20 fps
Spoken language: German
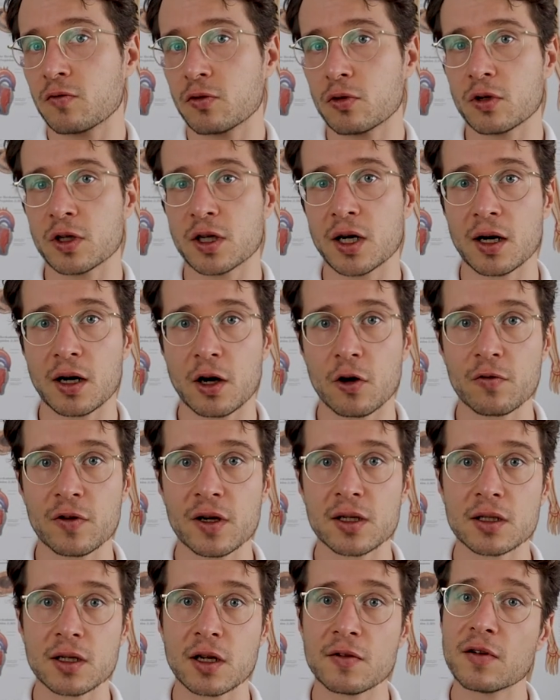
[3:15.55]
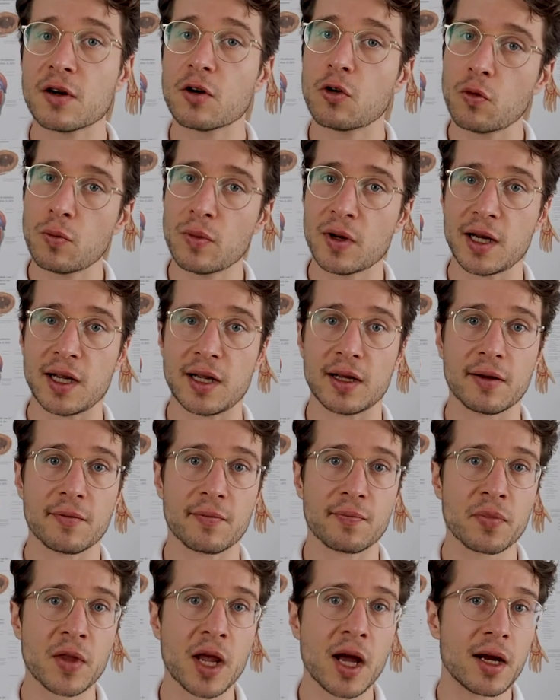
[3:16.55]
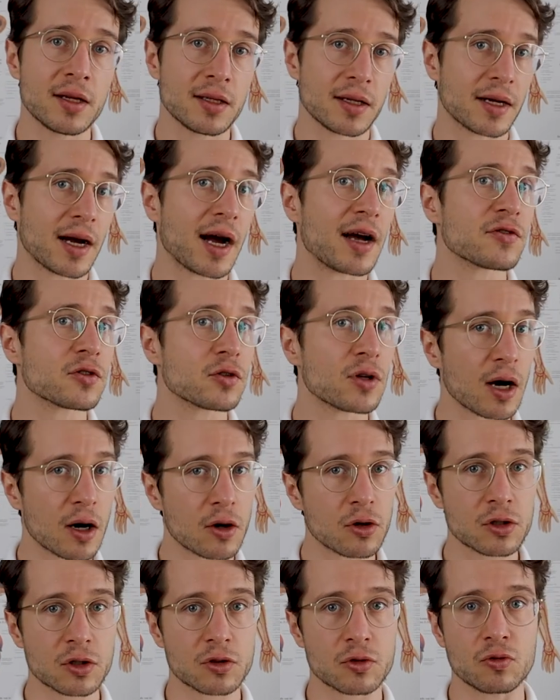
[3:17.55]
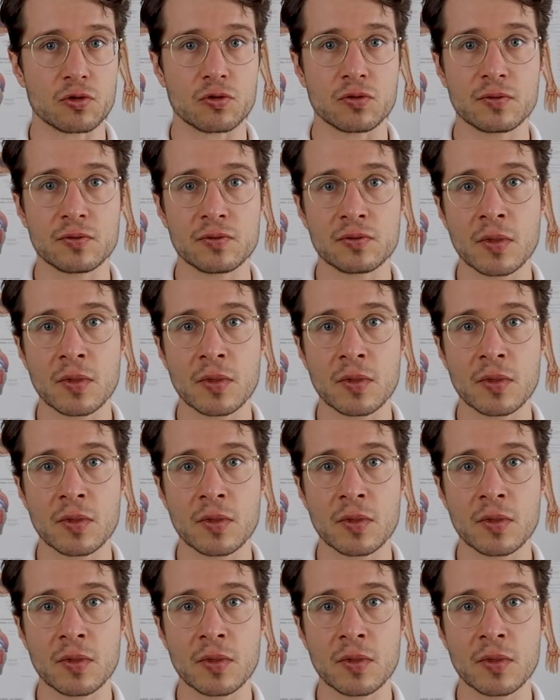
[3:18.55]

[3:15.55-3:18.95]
wo du dich gerade aufhältst, einfach rumliegen. Dann greifst du ja auch zu.